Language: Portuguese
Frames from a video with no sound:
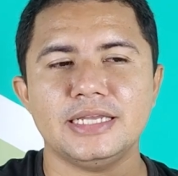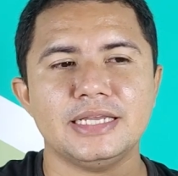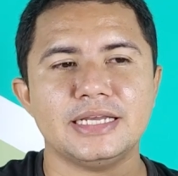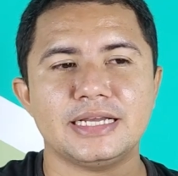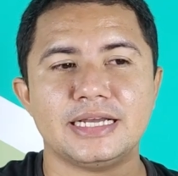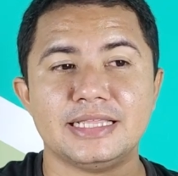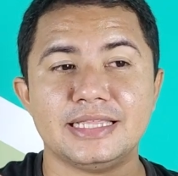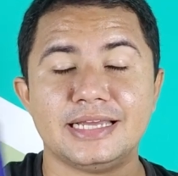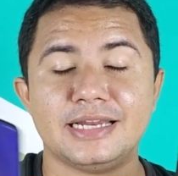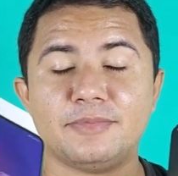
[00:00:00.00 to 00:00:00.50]

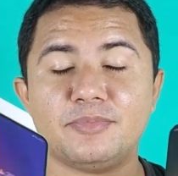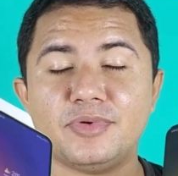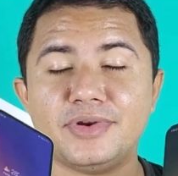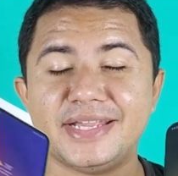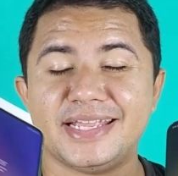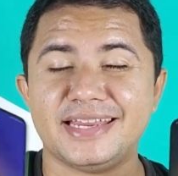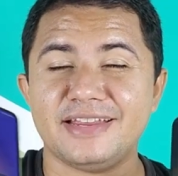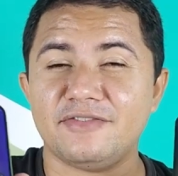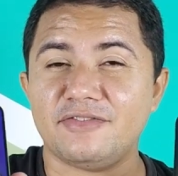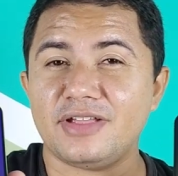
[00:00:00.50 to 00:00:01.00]
Galera, por
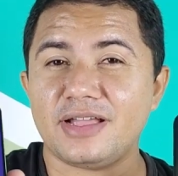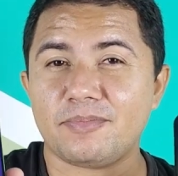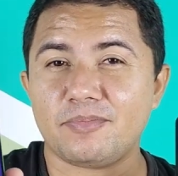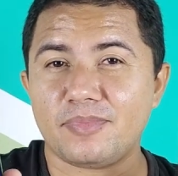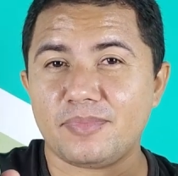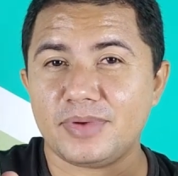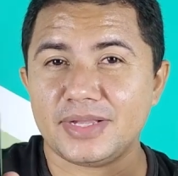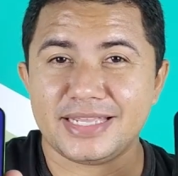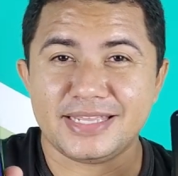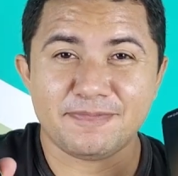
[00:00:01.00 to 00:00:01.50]
incrível que, a,
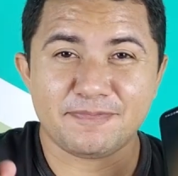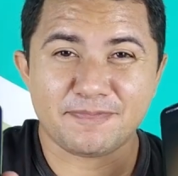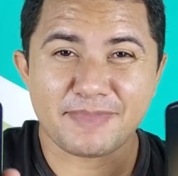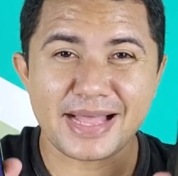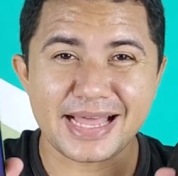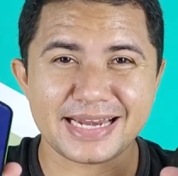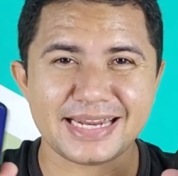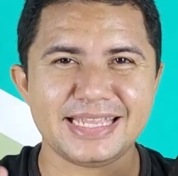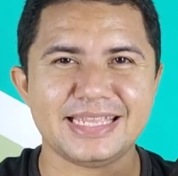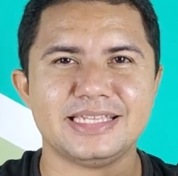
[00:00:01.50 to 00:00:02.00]
que
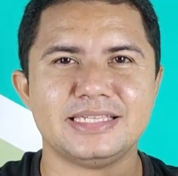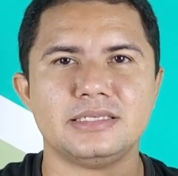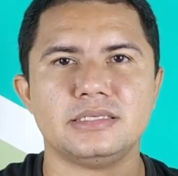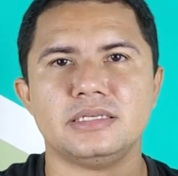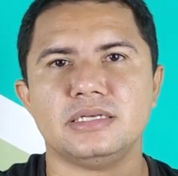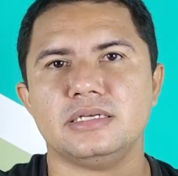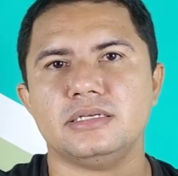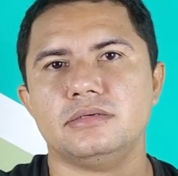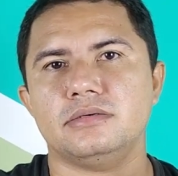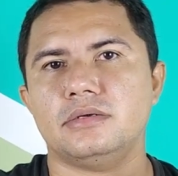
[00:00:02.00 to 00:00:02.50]

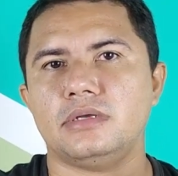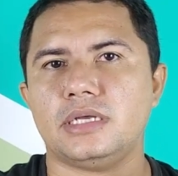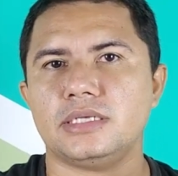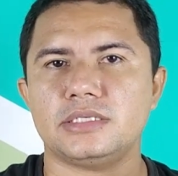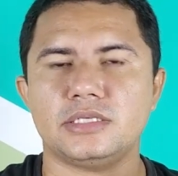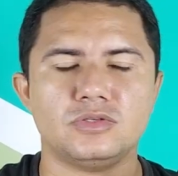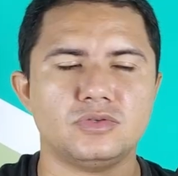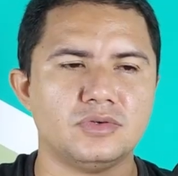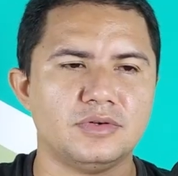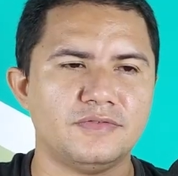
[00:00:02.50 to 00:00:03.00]
pareça, a
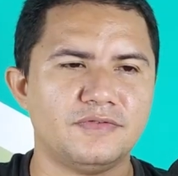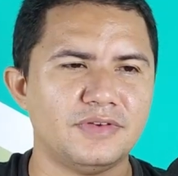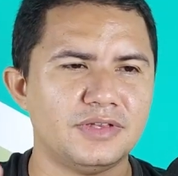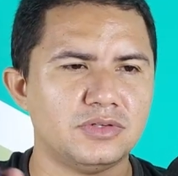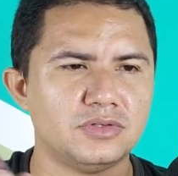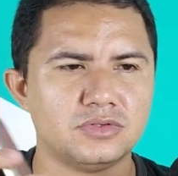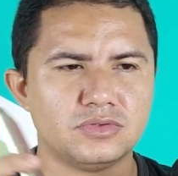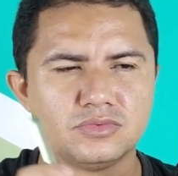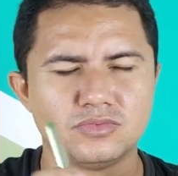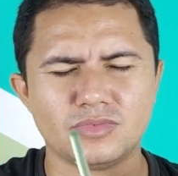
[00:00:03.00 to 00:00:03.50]
Samsung
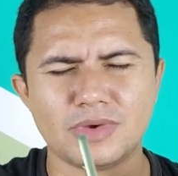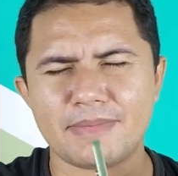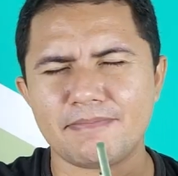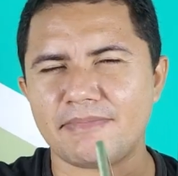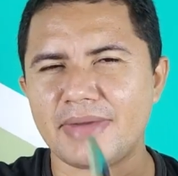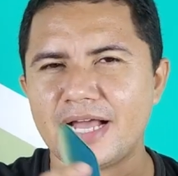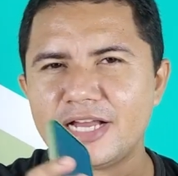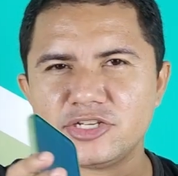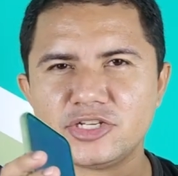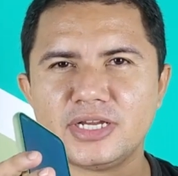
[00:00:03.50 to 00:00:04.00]
fez uma
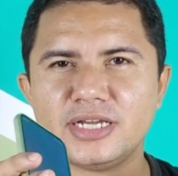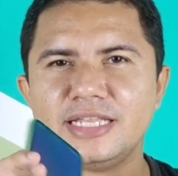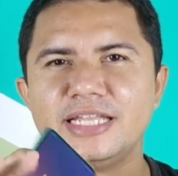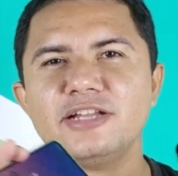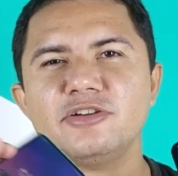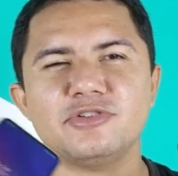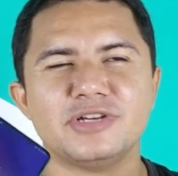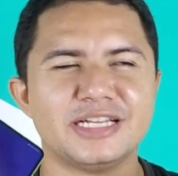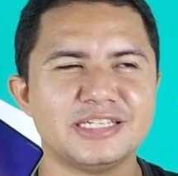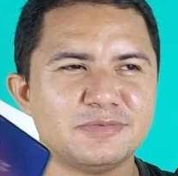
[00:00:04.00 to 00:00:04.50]
mágica aqui,
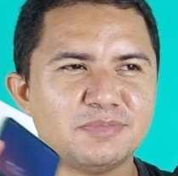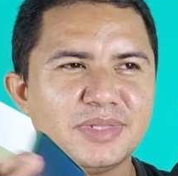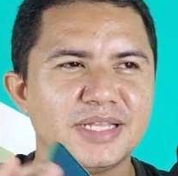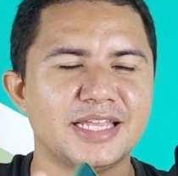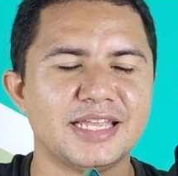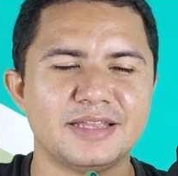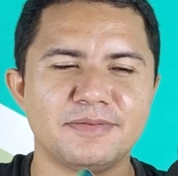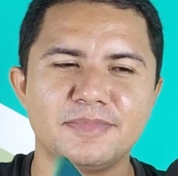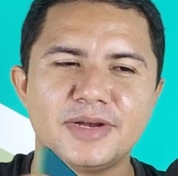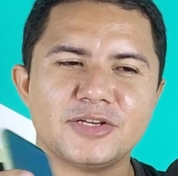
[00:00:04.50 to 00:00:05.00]
que eu já
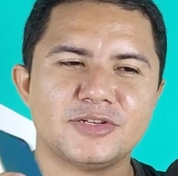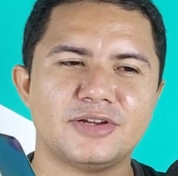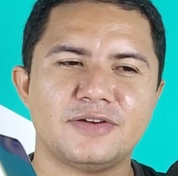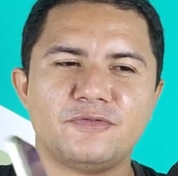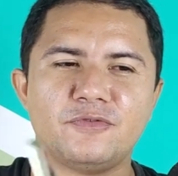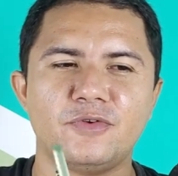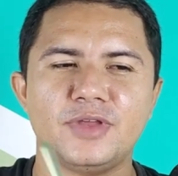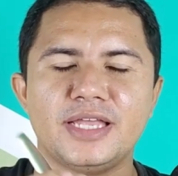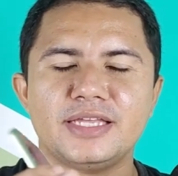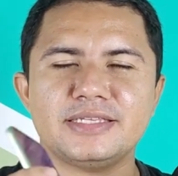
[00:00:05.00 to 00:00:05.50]
expliquei que mágica
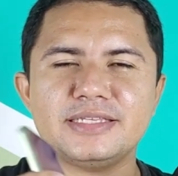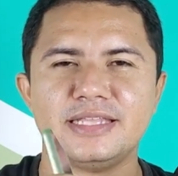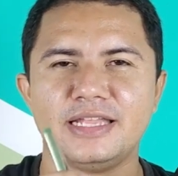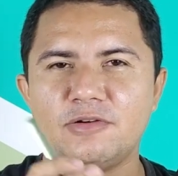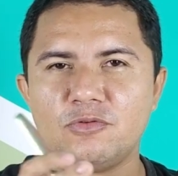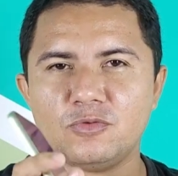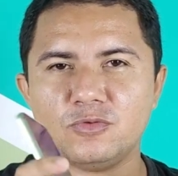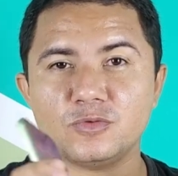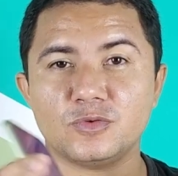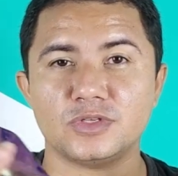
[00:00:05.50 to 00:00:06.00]
foi essa. Tem
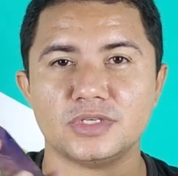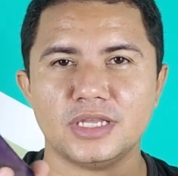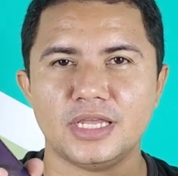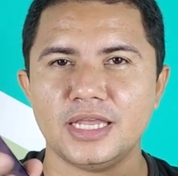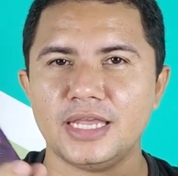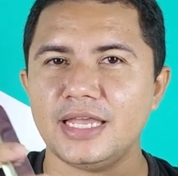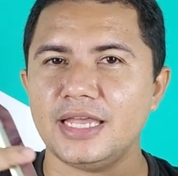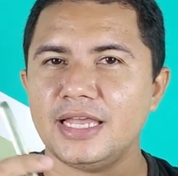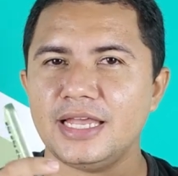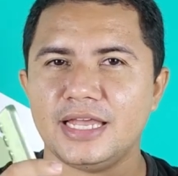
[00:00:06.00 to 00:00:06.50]
alguns,
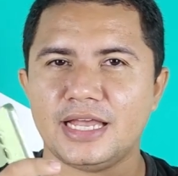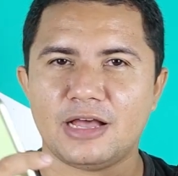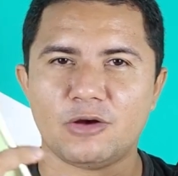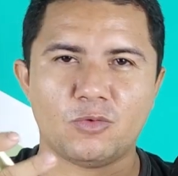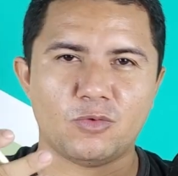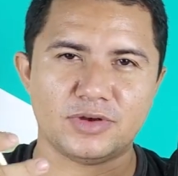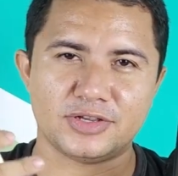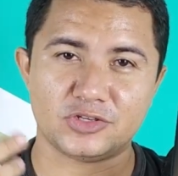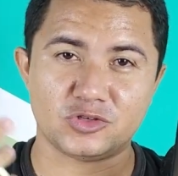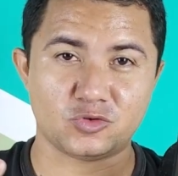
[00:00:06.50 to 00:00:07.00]

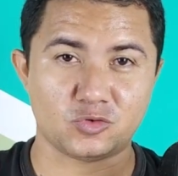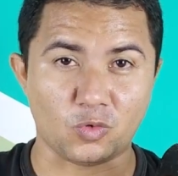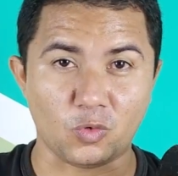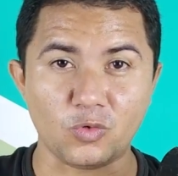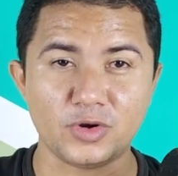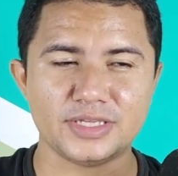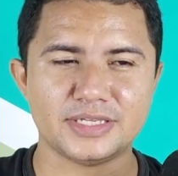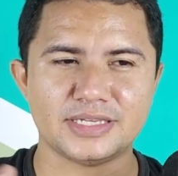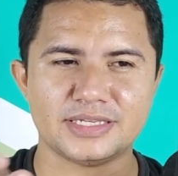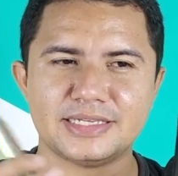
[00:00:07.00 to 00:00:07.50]
algumas
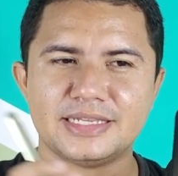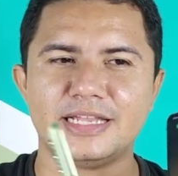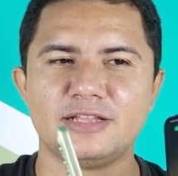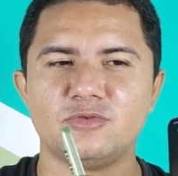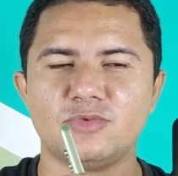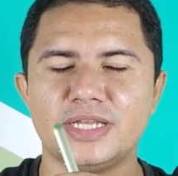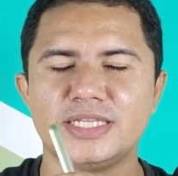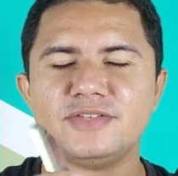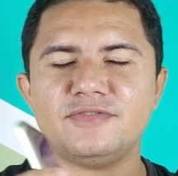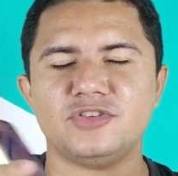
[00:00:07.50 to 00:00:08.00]
coisas né,
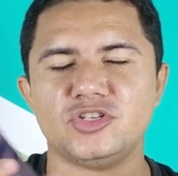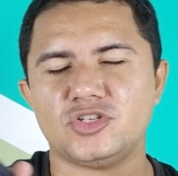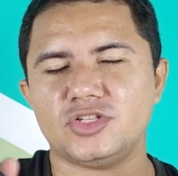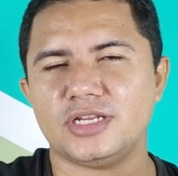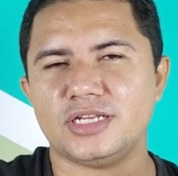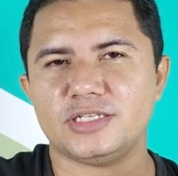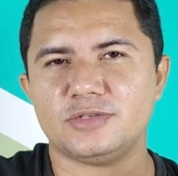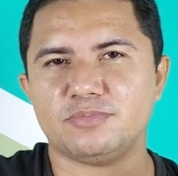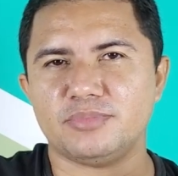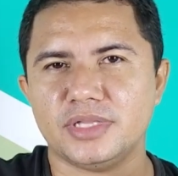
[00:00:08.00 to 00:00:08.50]
no
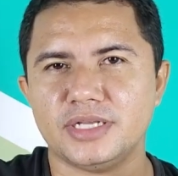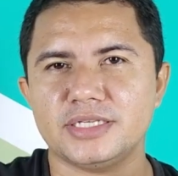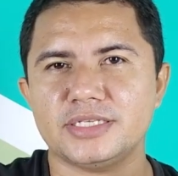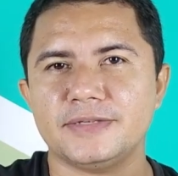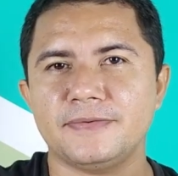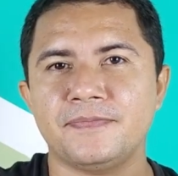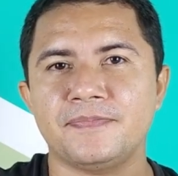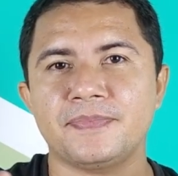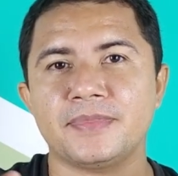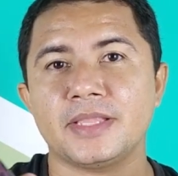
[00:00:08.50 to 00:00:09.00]
S23 Plus
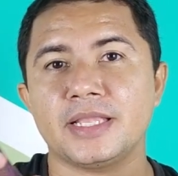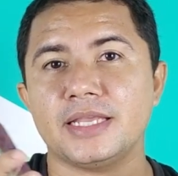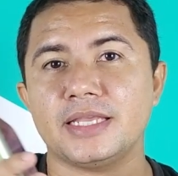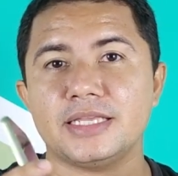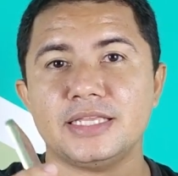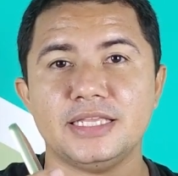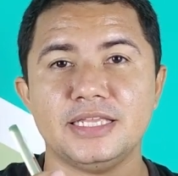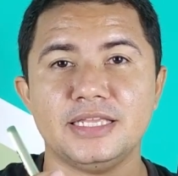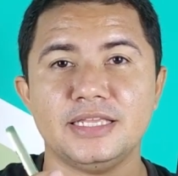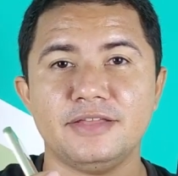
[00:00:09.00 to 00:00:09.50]

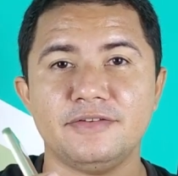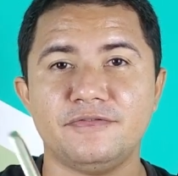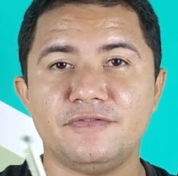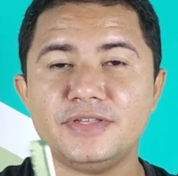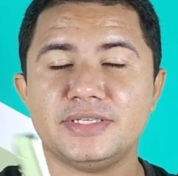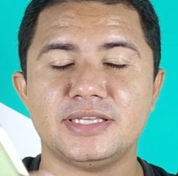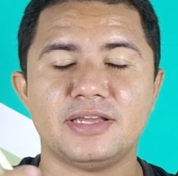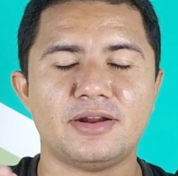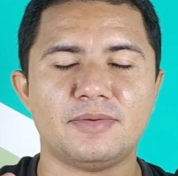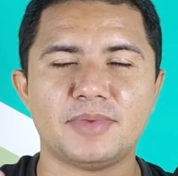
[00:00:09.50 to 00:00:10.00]
que
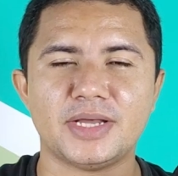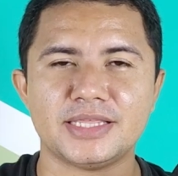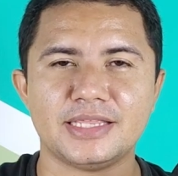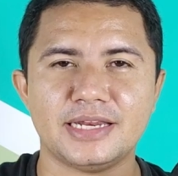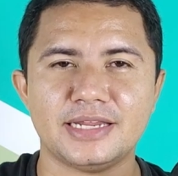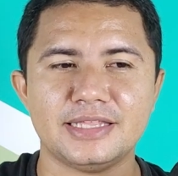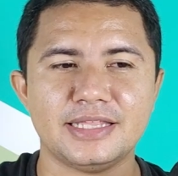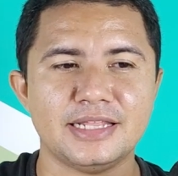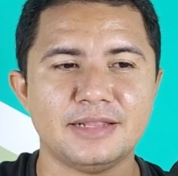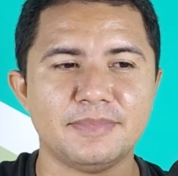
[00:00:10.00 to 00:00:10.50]
fizeram a
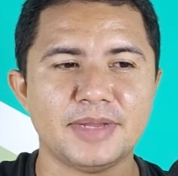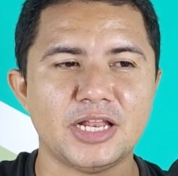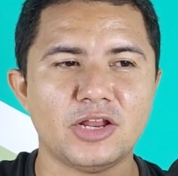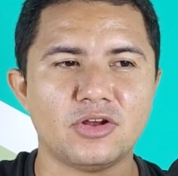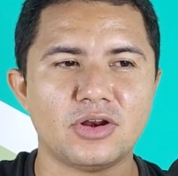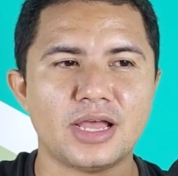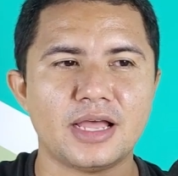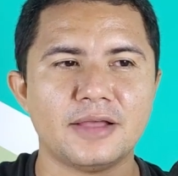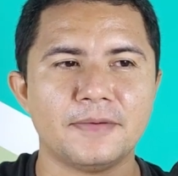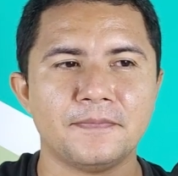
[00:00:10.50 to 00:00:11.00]
bateria dele
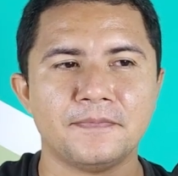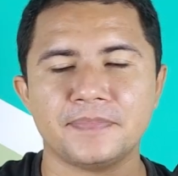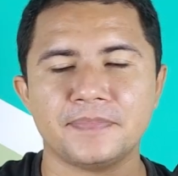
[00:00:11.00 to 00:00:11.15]
melhorar.